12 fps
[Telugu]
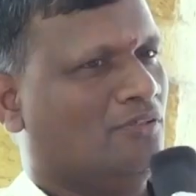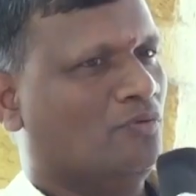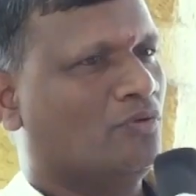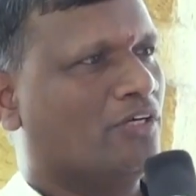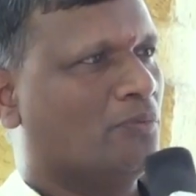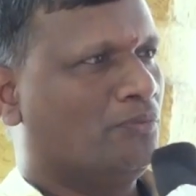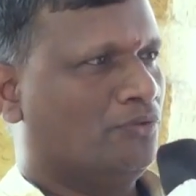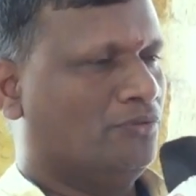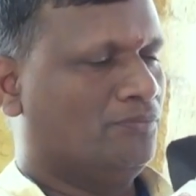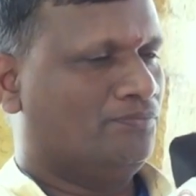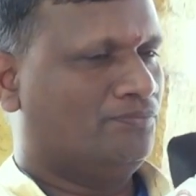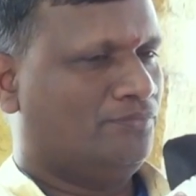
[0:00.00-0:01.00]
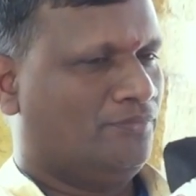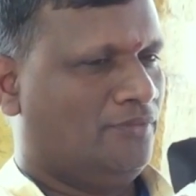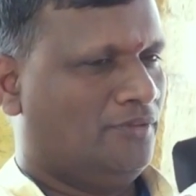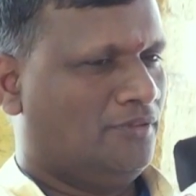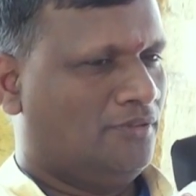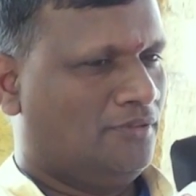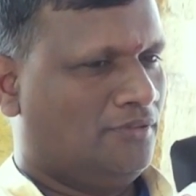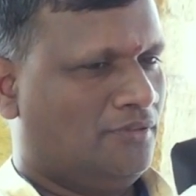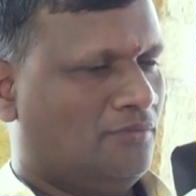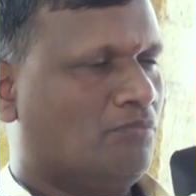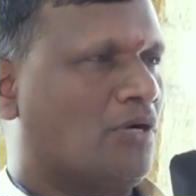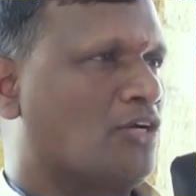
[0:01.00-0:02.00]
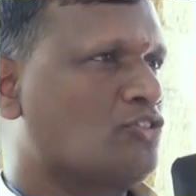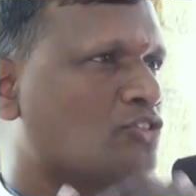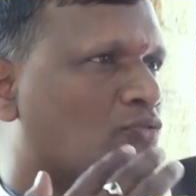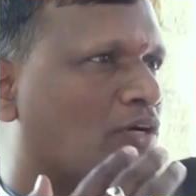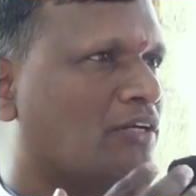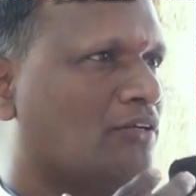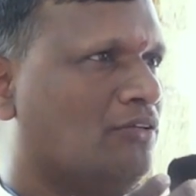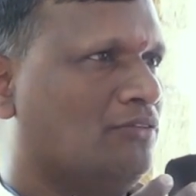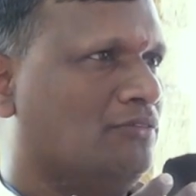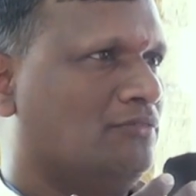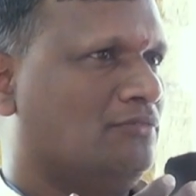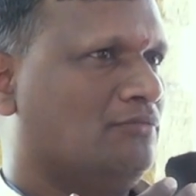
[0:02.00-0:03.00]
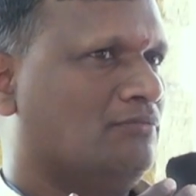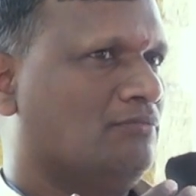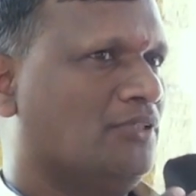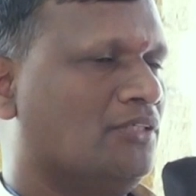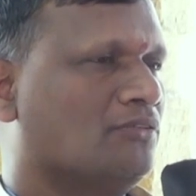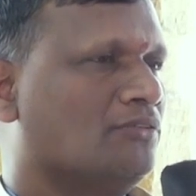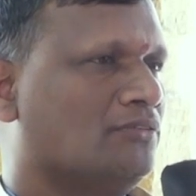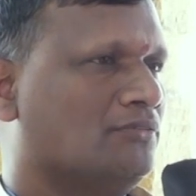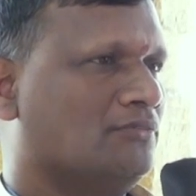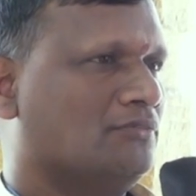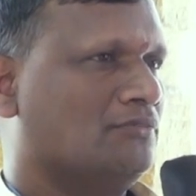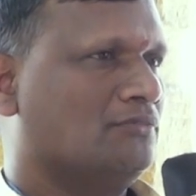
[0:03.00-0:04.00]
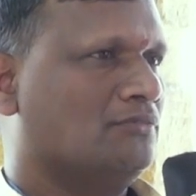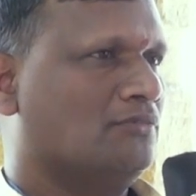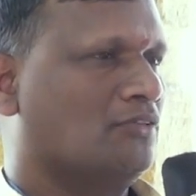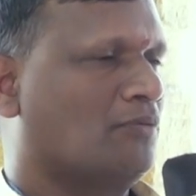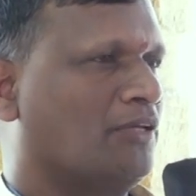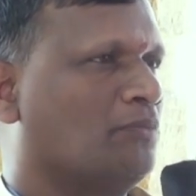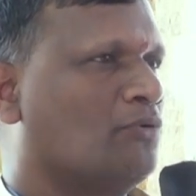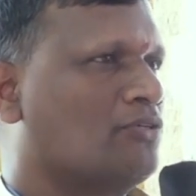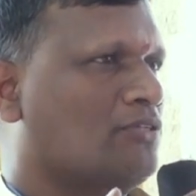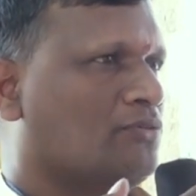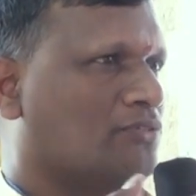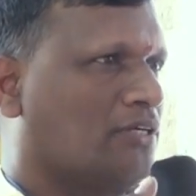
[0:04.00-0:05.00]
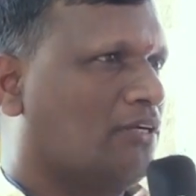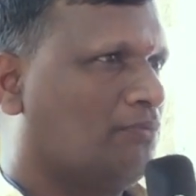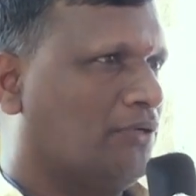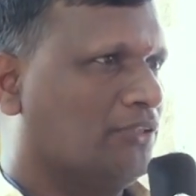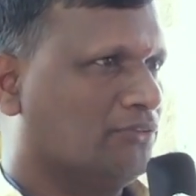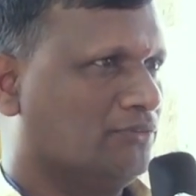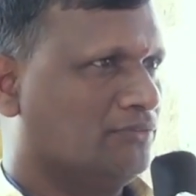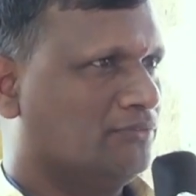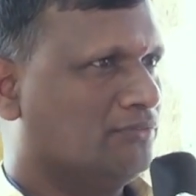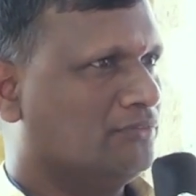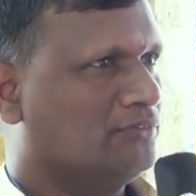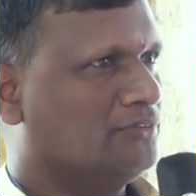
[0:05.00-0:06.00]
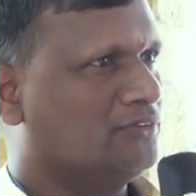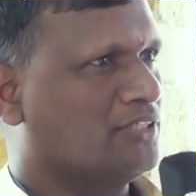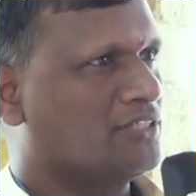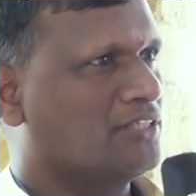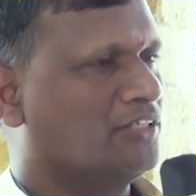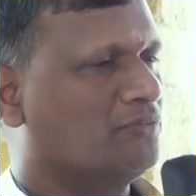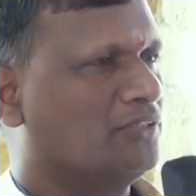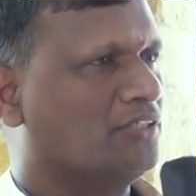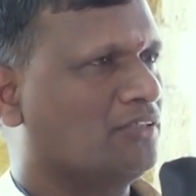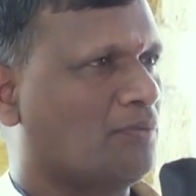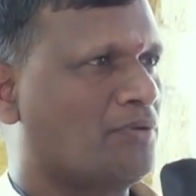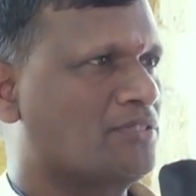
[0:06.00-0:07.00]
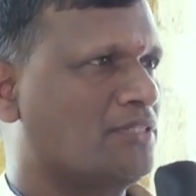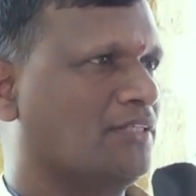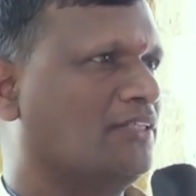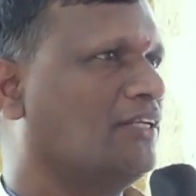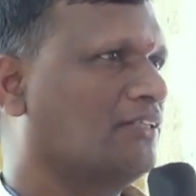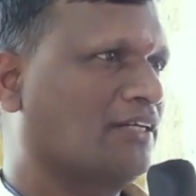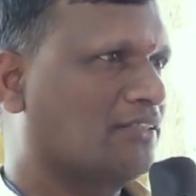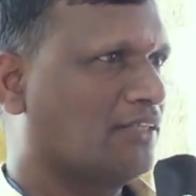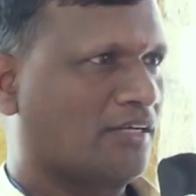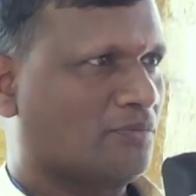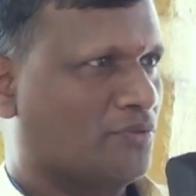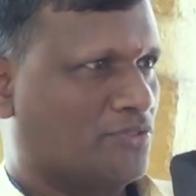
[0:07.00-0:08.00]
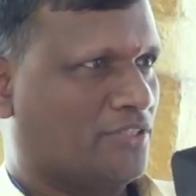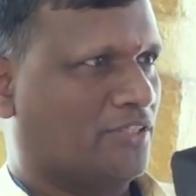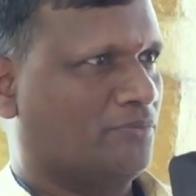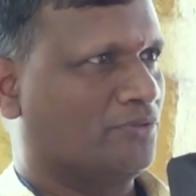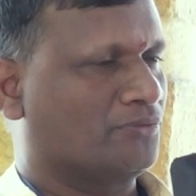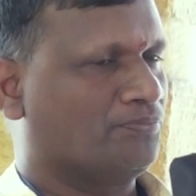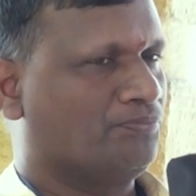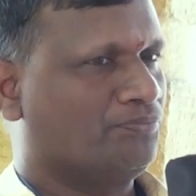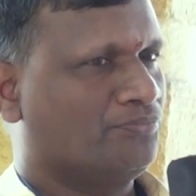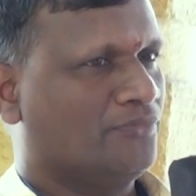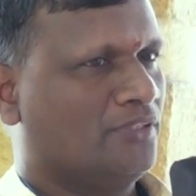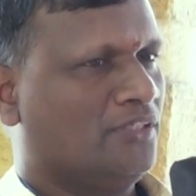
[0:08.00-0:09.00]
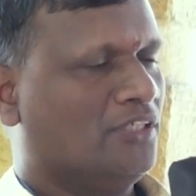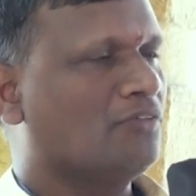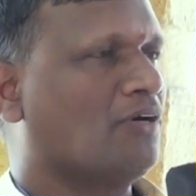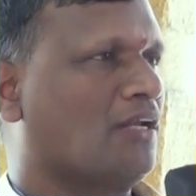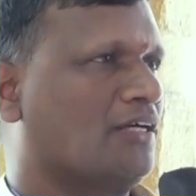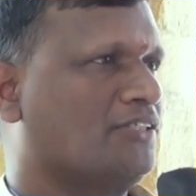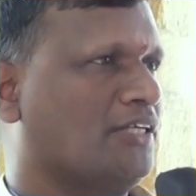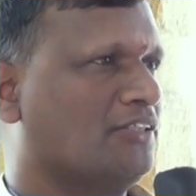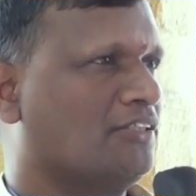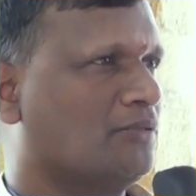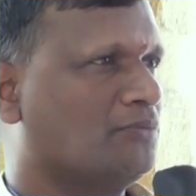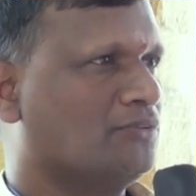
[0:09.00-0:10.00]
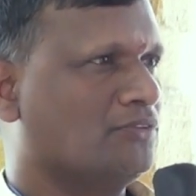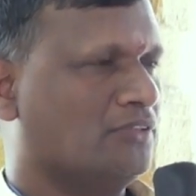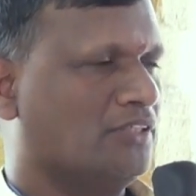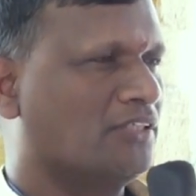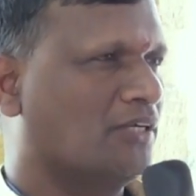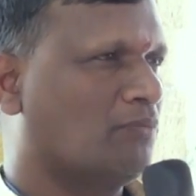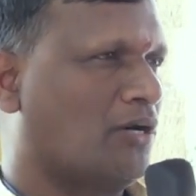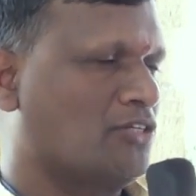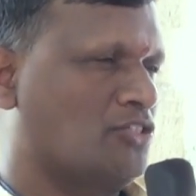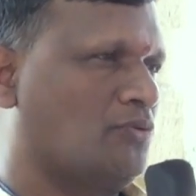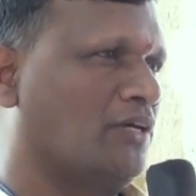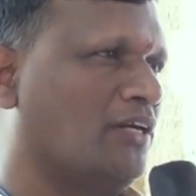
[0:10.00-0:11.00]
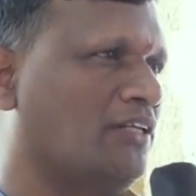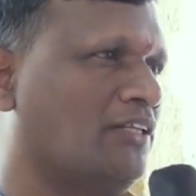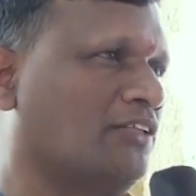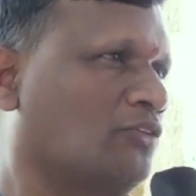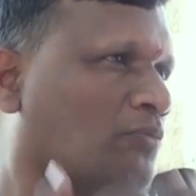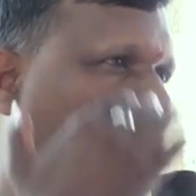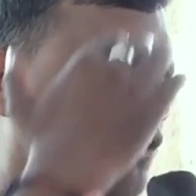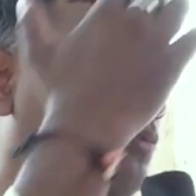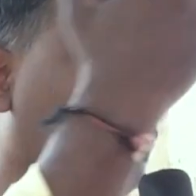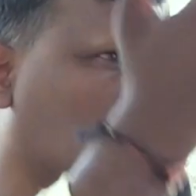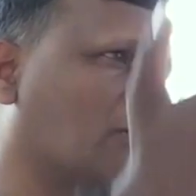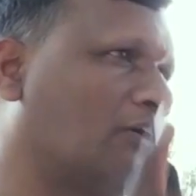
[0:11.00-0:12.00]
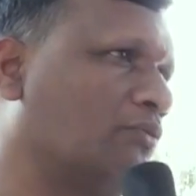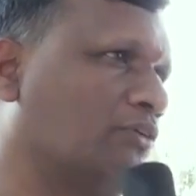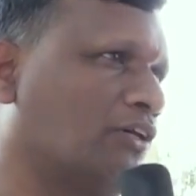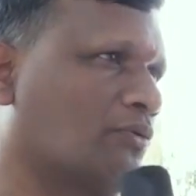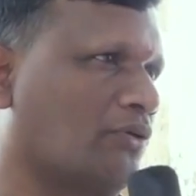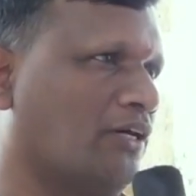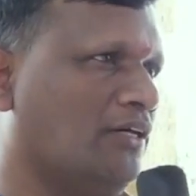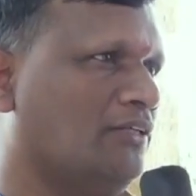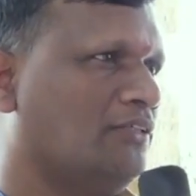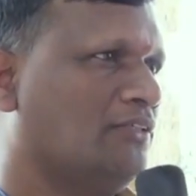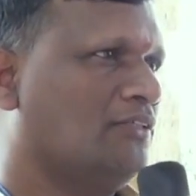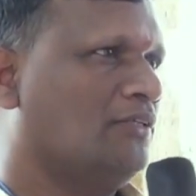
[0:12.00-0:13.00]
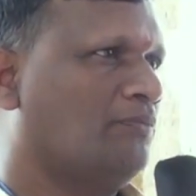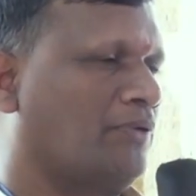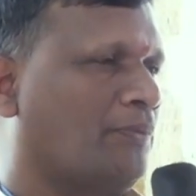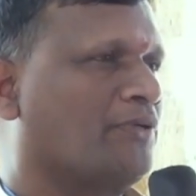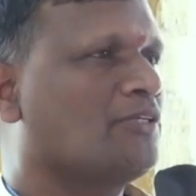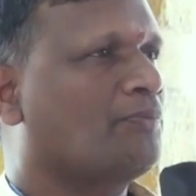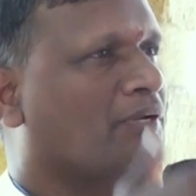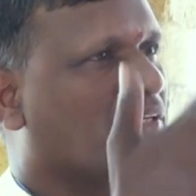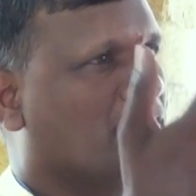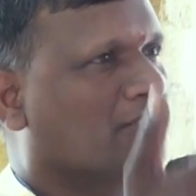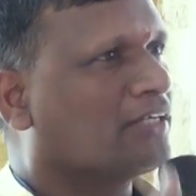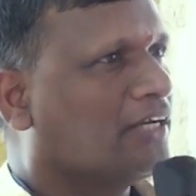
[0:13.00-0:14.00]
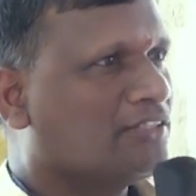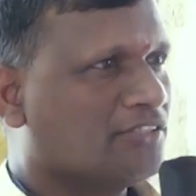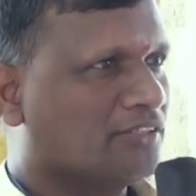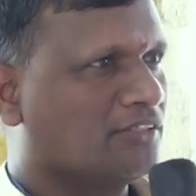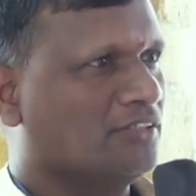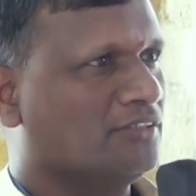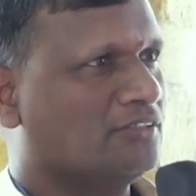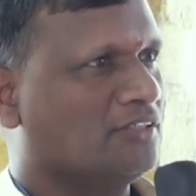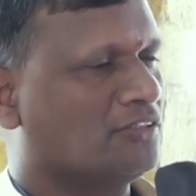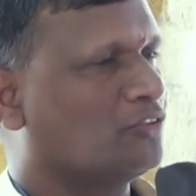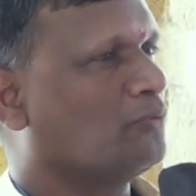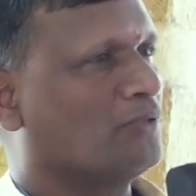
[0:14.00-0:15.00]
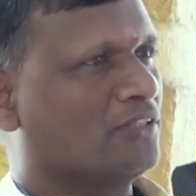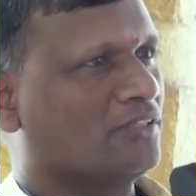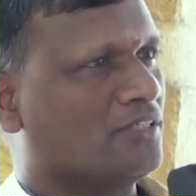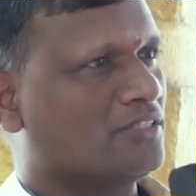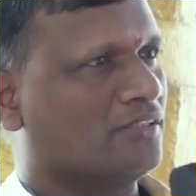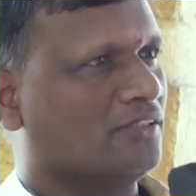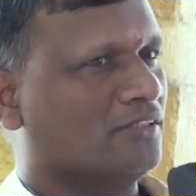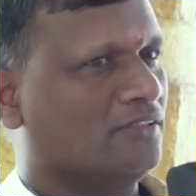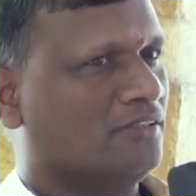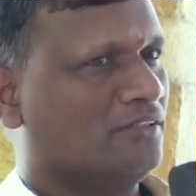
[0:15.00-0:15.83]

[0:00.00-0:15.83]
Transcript: గురుగారు ఇప్పుడు బాన్సువాడలో మీరు ఒక పదమూడు సంవత్సరాల పాటు చేసినటువంటి తపశ్శక్తిని అంతా అక్కడ దారబోసారు మీరు ఇవాళ క్షేత్రము అందుకే బాన్సువాడ అనేది ఎంతో మారుమూలగా ఉన్నా కూడా ప్రపంచ ప్రఖ్యాతిగాంచింది ఎంతోమంది తెలిసింది